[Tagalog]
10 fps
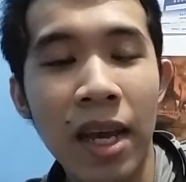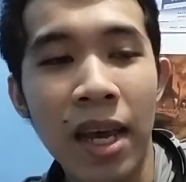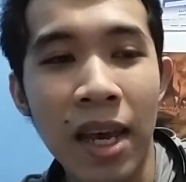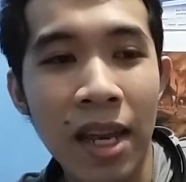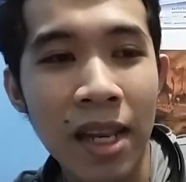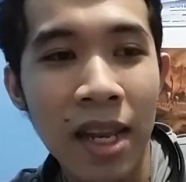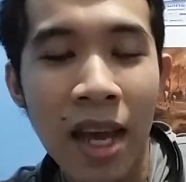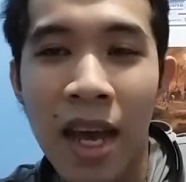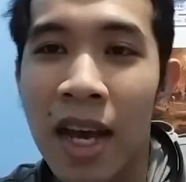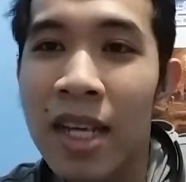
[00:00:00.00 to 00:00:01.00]
And
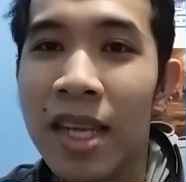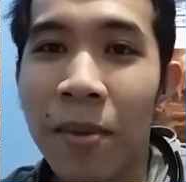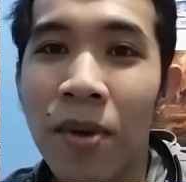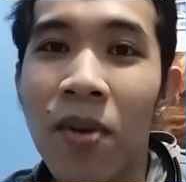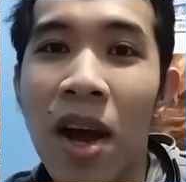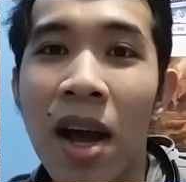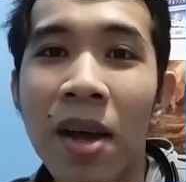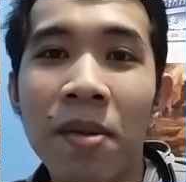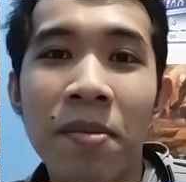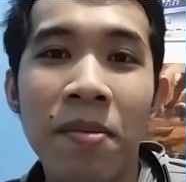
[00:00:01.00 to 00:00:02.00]
sabi ko nga,
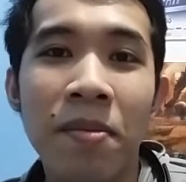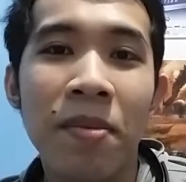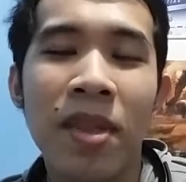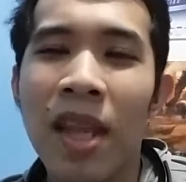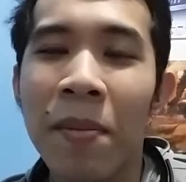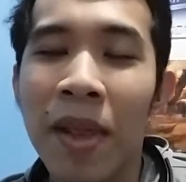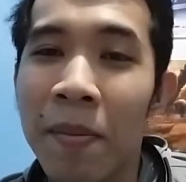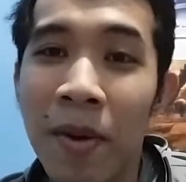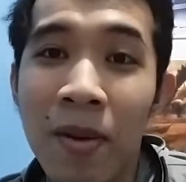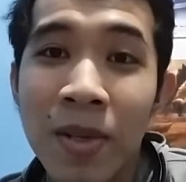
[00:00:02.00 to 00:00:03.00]
dapat na
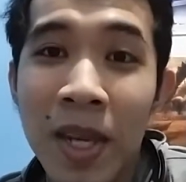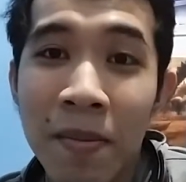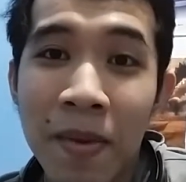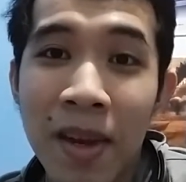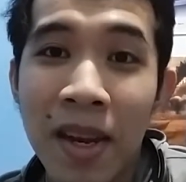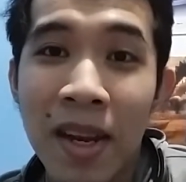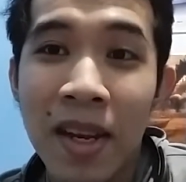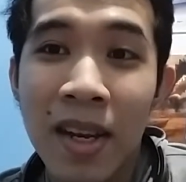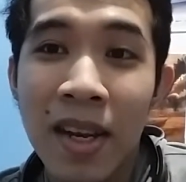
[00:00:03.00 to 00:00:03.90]
pag-uusapan